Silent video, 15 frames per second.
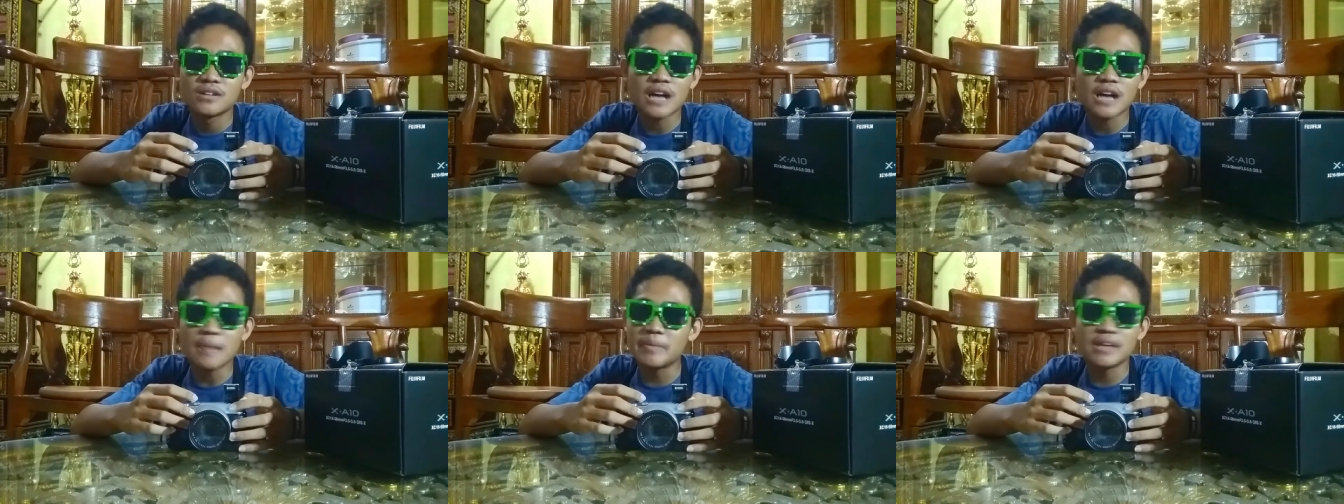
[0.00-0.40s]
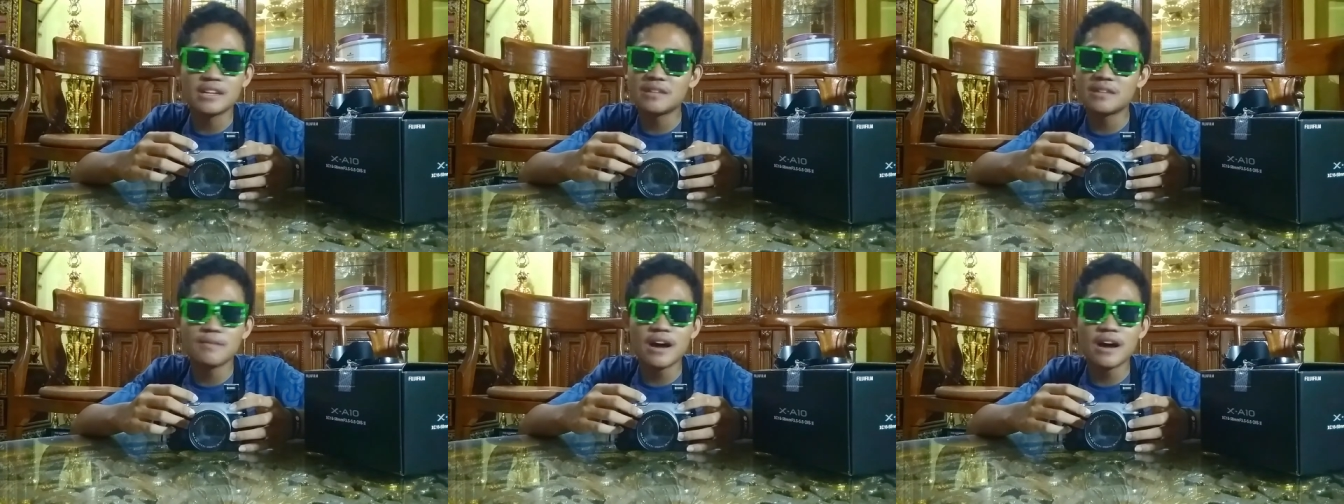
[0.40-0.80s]
gak
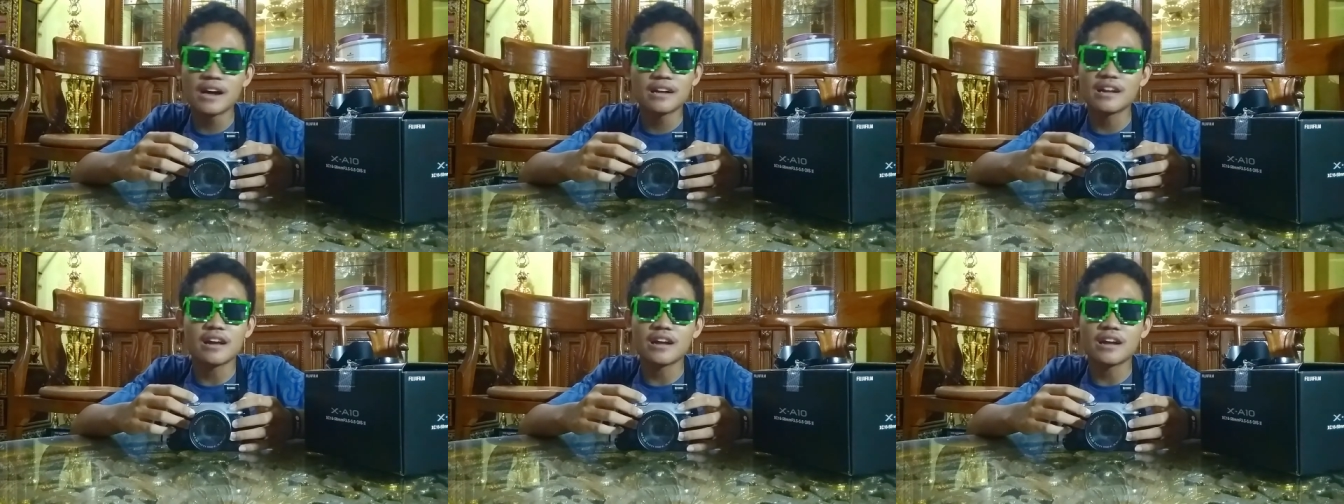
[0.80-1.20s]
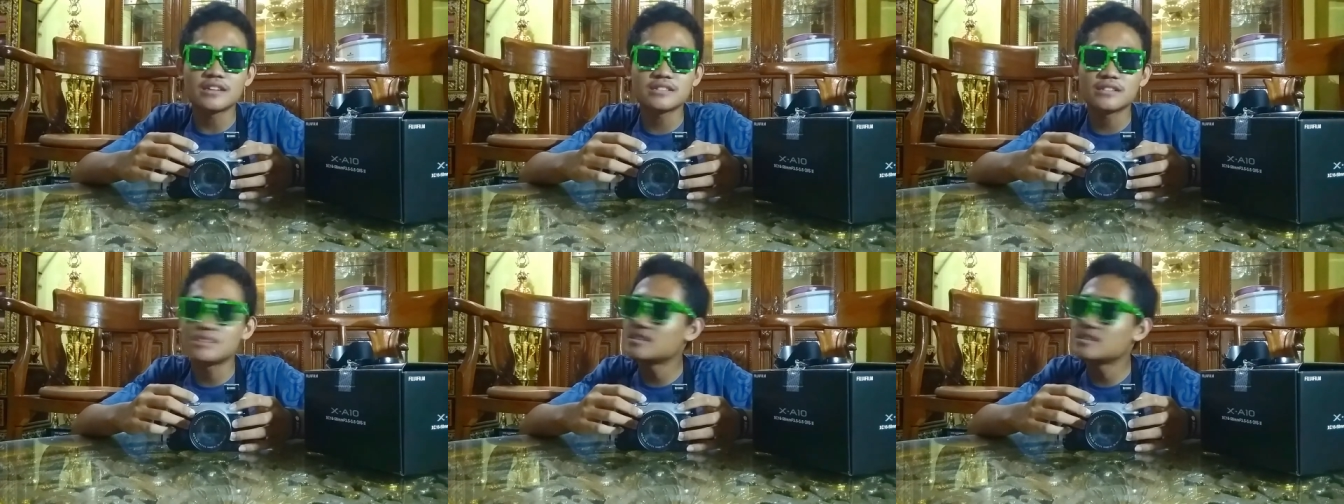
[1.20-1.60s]
pede banget dah
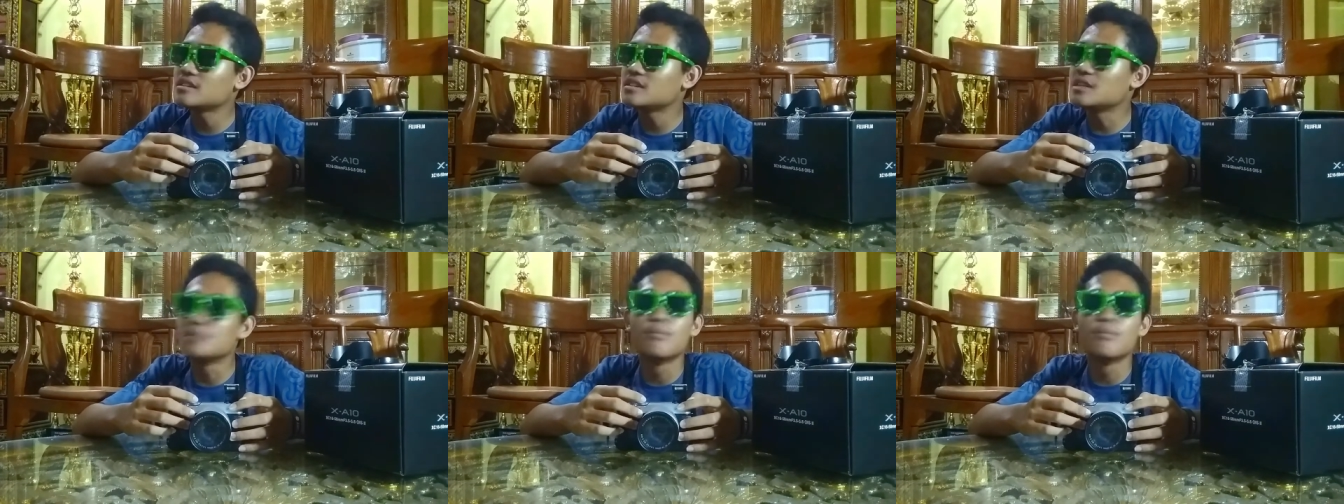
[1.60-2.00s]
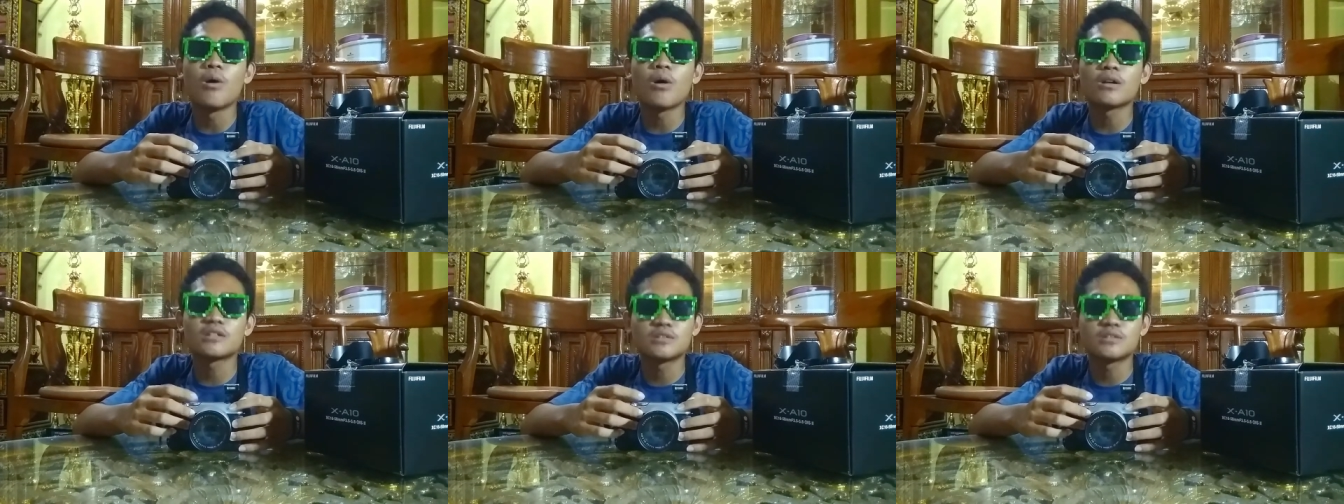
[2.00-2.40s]
rasa di di
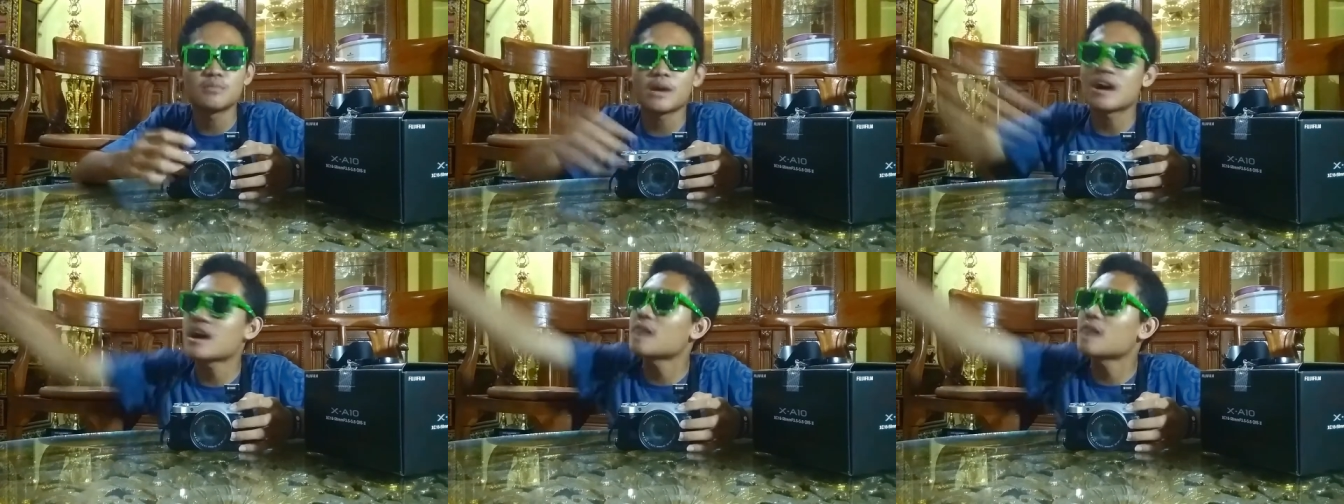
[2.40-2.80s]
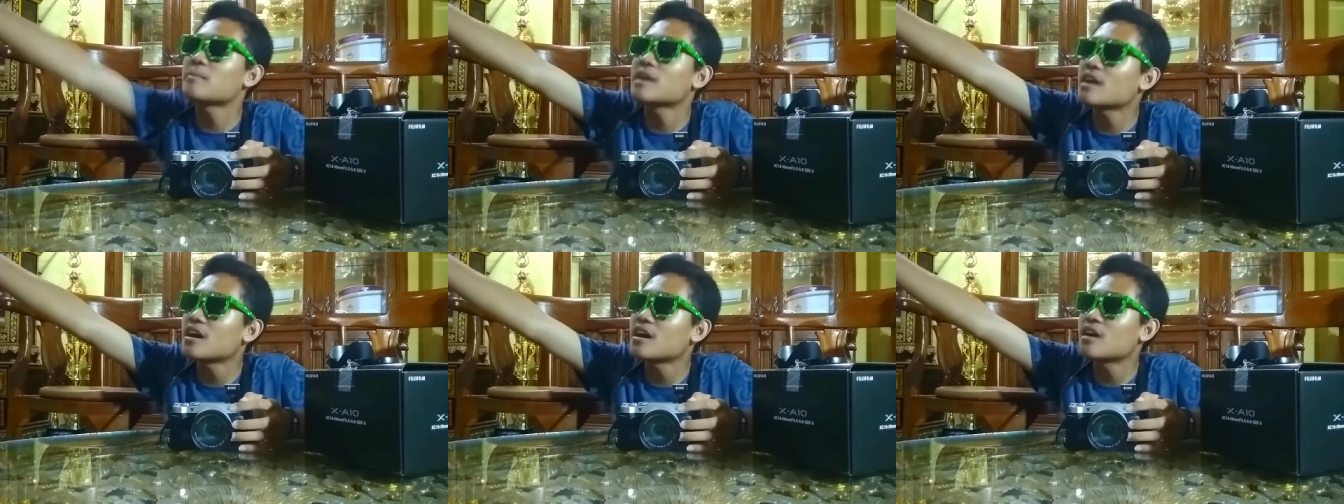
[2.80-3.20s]
mall gitu megang
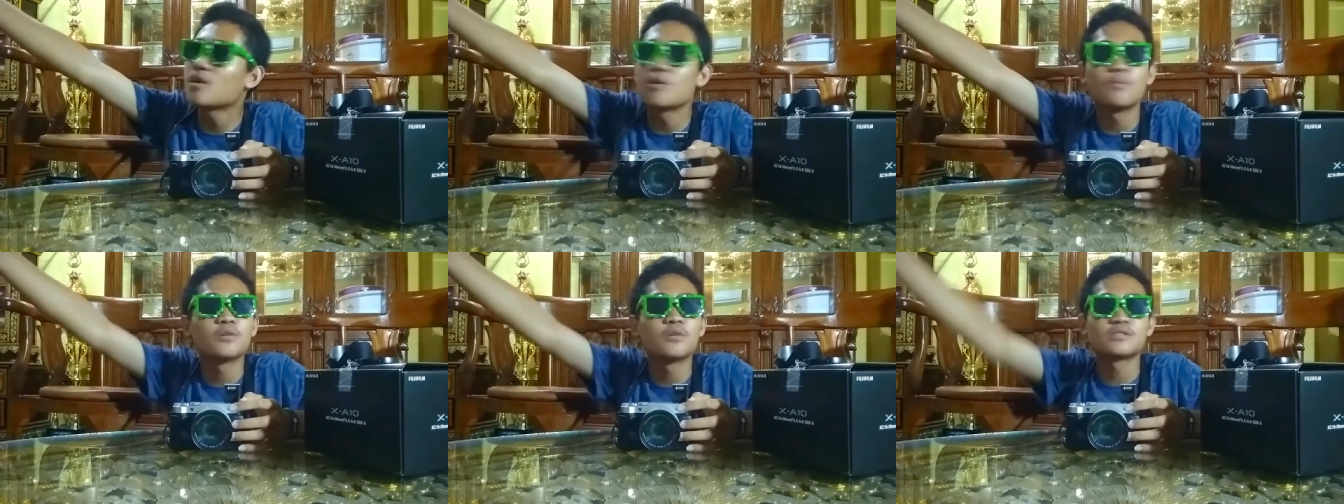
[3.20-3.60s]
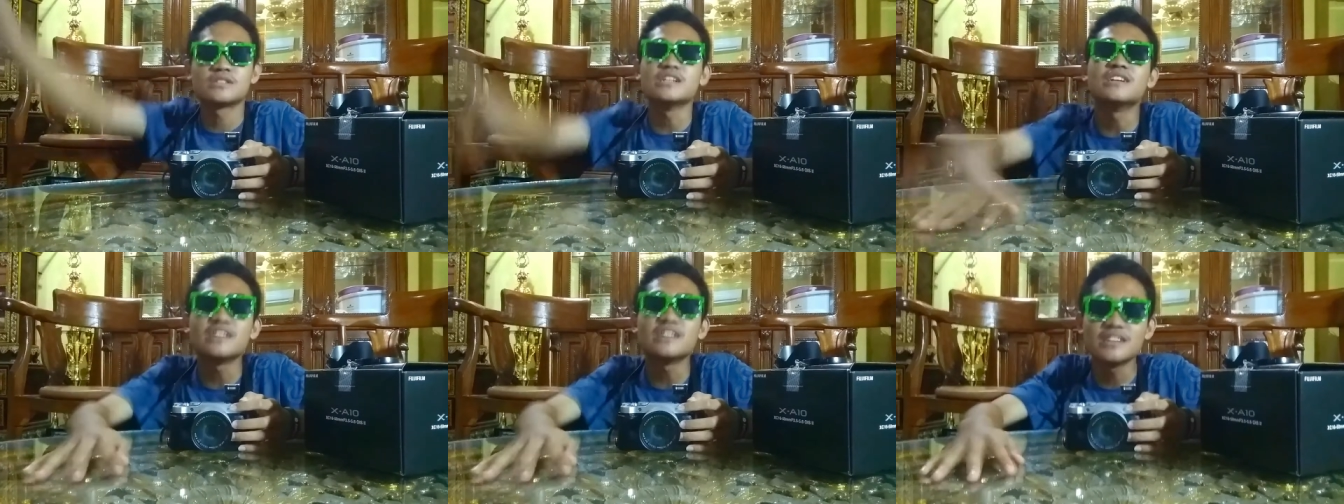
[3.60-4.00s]
kamera ngomong
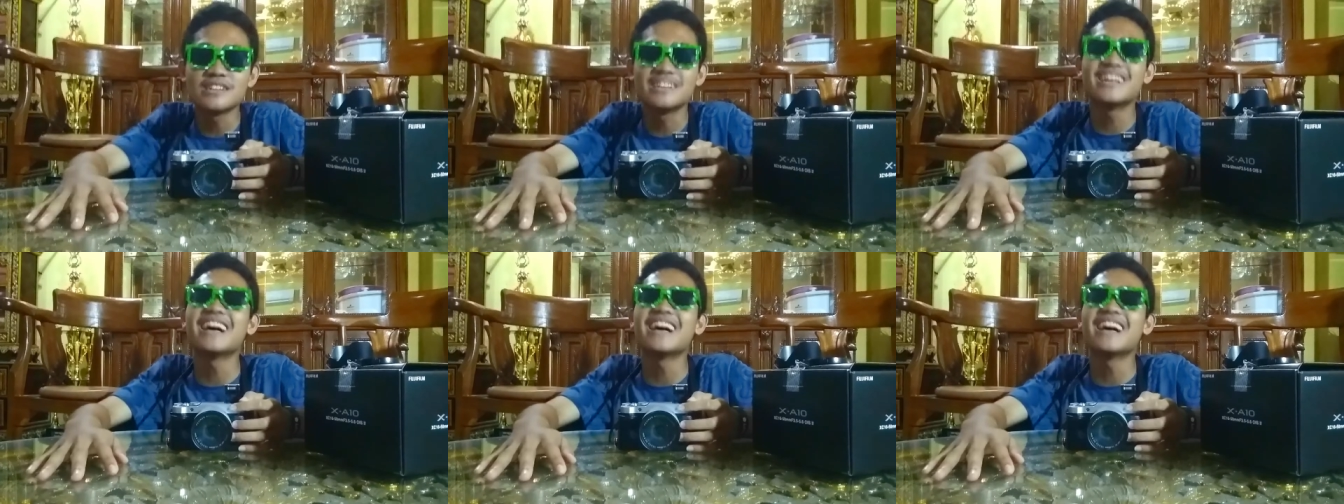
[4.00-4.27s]
sendiri